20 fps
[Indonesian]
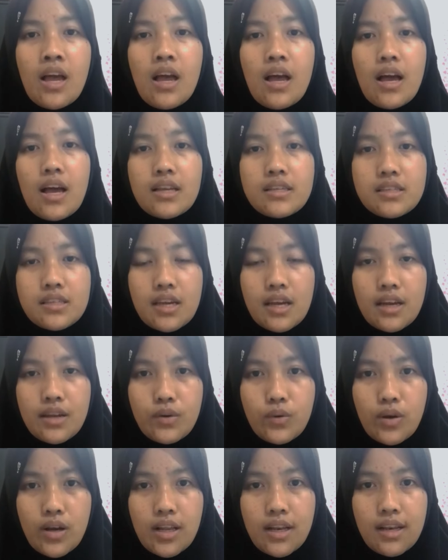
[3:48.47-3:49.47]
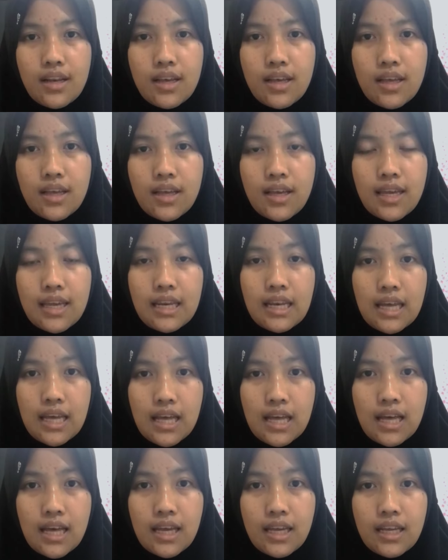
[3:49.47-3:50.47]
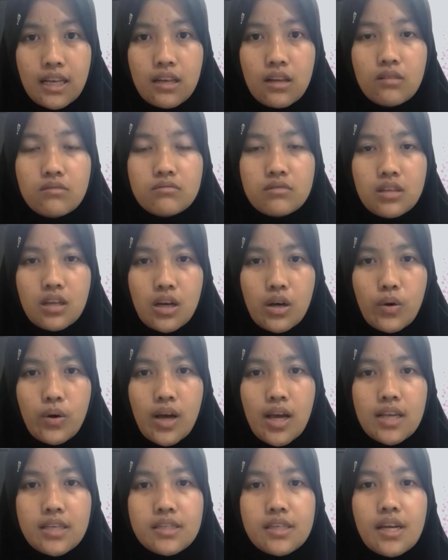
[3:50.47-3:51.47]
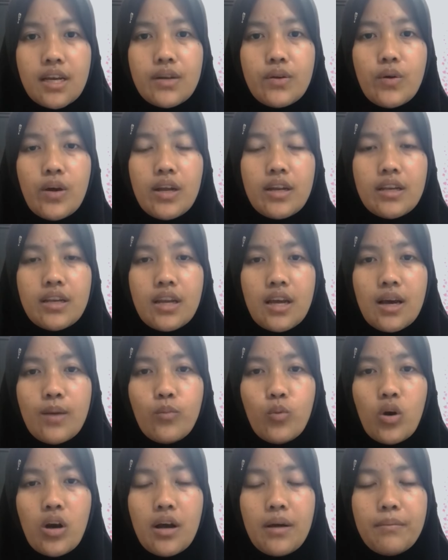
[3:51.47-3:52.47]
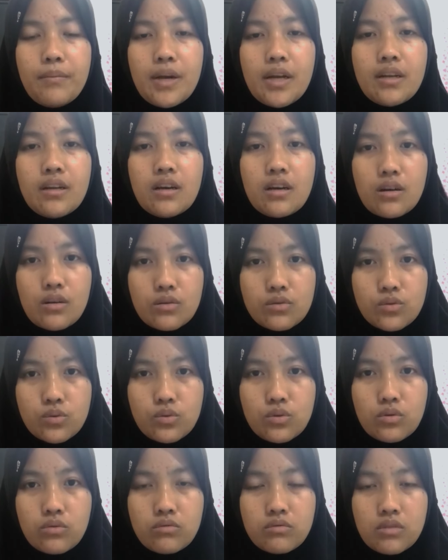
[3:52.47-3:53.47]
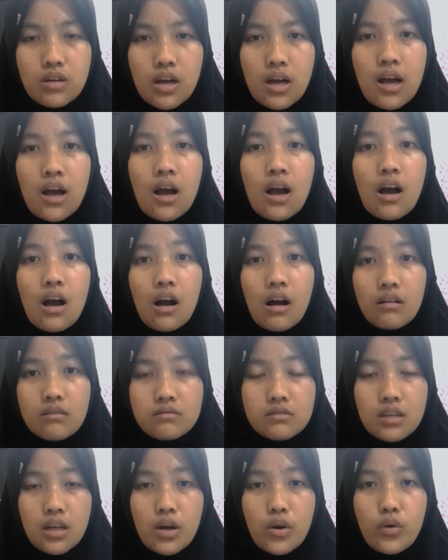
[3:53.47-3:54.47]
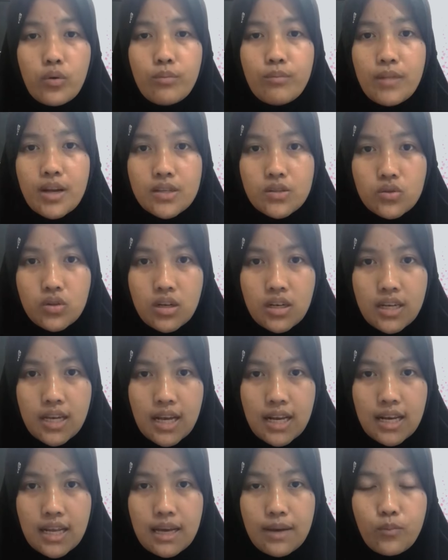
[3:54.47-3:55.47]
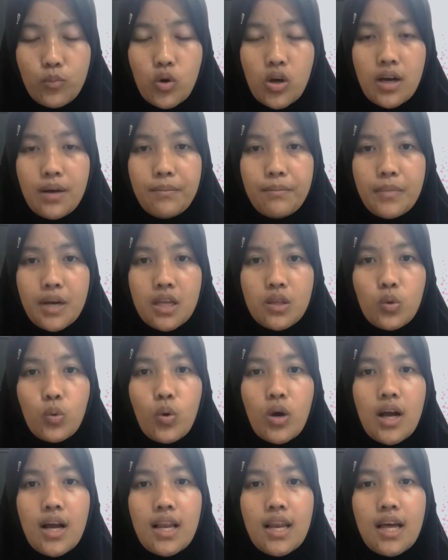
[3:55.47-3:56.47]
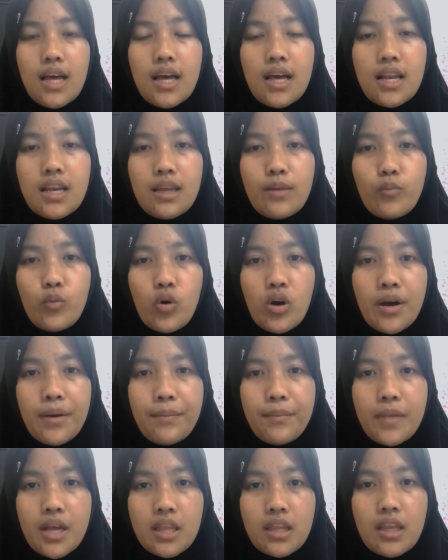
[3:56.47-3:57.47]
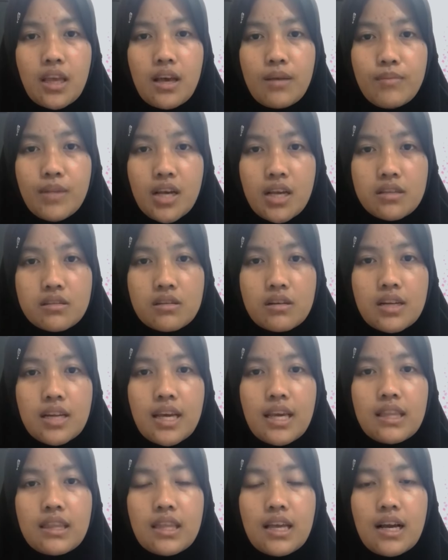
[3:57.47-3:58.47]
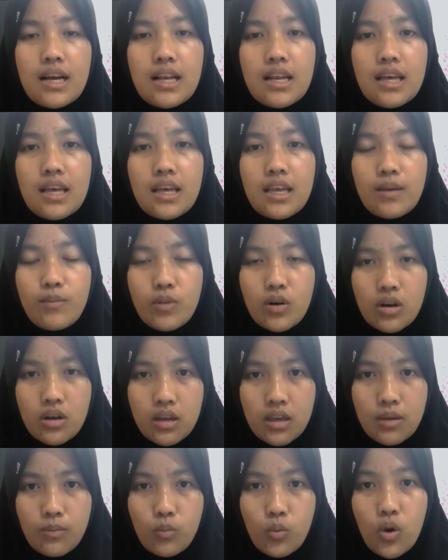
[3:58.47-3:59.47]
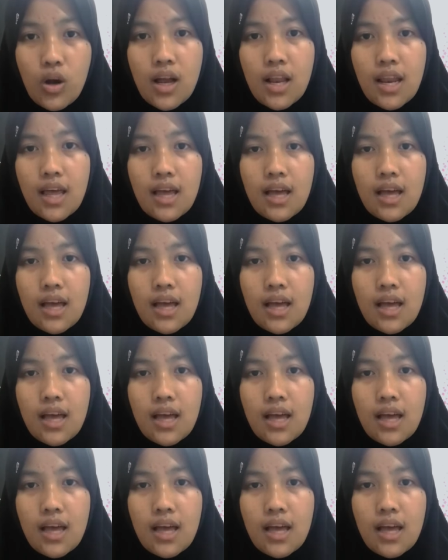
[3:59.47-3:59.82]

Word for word: Ashadu an la ilaha illallah wa ashadu anna muhammada rasulullah Allahumma salli ala muhammad wa ala ali muhammad Kama salaita ala ibrahim wa ala